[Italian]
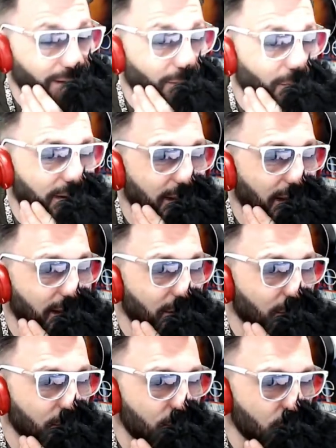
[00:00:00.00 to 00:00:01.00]
guardate,
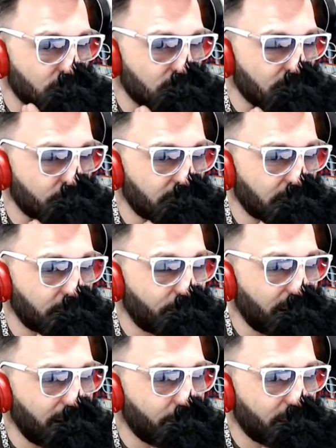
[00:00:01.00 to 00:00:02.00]
io non so se sapete che
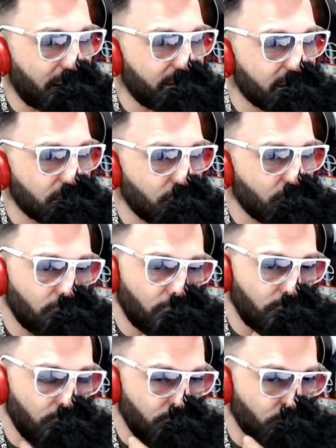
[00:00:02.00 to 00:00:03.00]
per la privacy no,
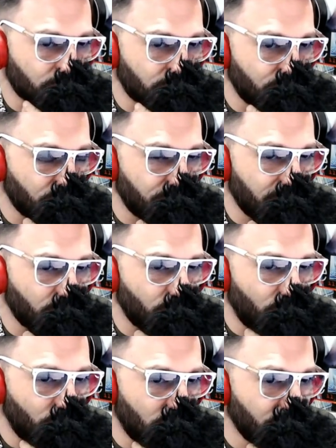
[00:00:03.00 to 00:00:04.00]
voi, io vi ho, vi ho fatto
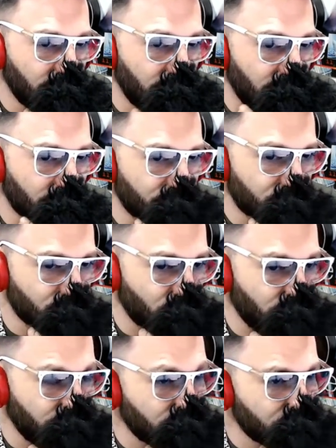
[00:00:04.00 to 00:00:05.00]
i nomi delle
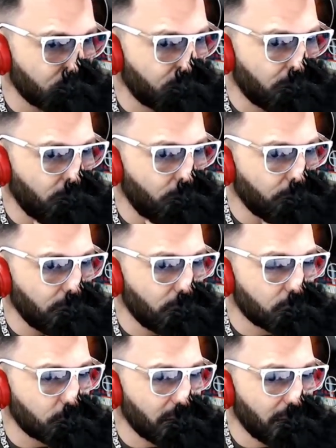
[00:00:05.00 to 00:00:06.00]
persone, non posso fare i nomi degli
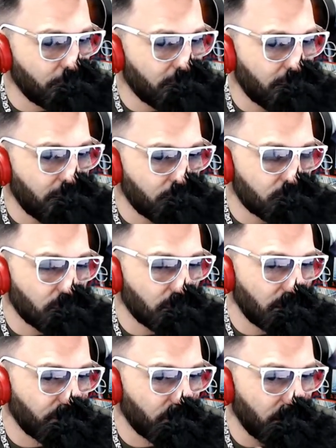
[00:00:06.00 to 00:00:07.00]
ospedali perché le nostre
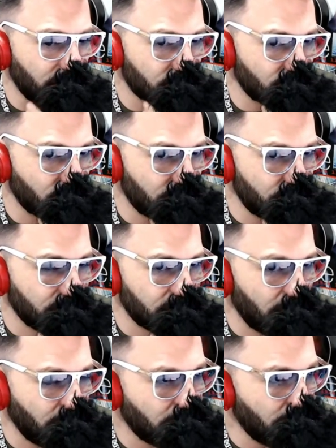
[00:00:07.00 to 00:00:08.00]
telefonate sono
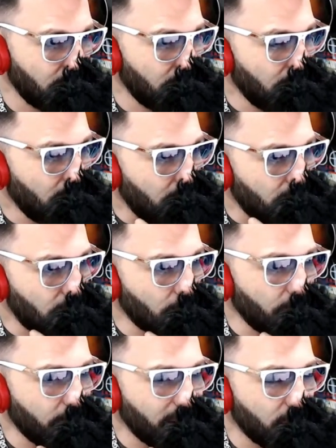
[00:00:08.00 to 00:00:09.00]
registrate. Io
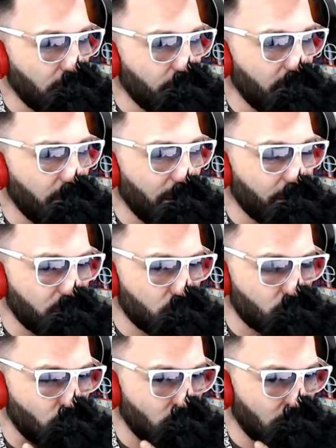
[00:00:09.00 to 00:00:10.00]
mi metto in prima
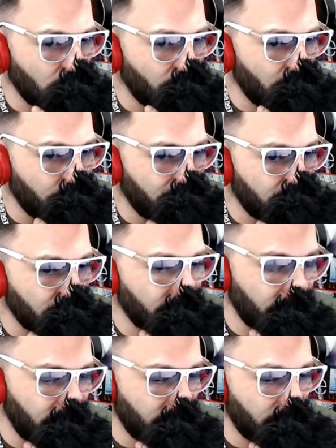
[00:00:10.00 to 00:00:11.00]
persona ovviamente
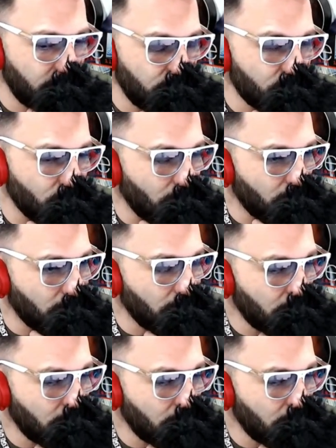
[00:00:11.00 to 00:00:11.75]
eh, in gioco,